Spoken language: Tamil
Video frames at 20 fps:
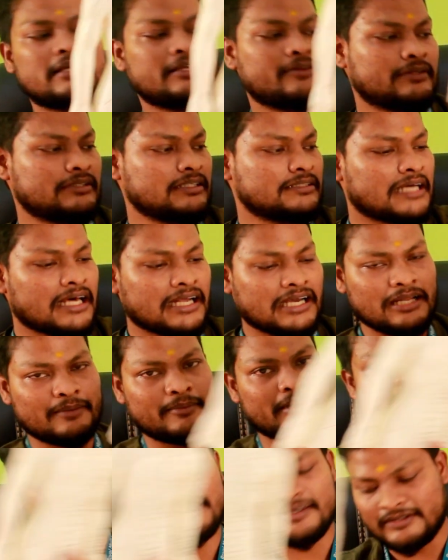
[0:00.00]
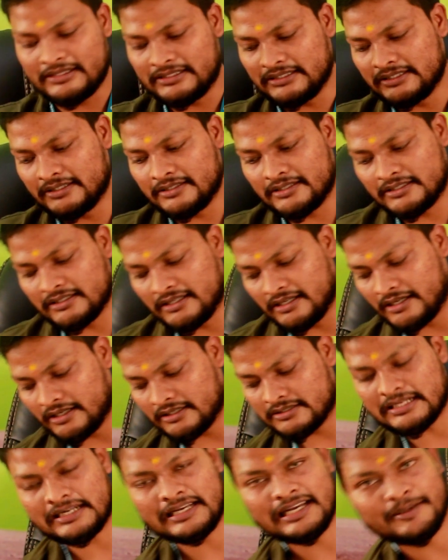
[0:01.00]
ஸோ இது வந்து தாராளமாக நீங்கள் வந்து
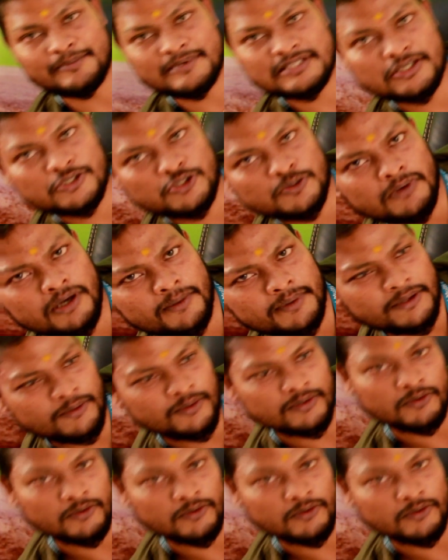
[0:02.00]
சர்க்குலர் மசாஜ் சும்மா அப்படியே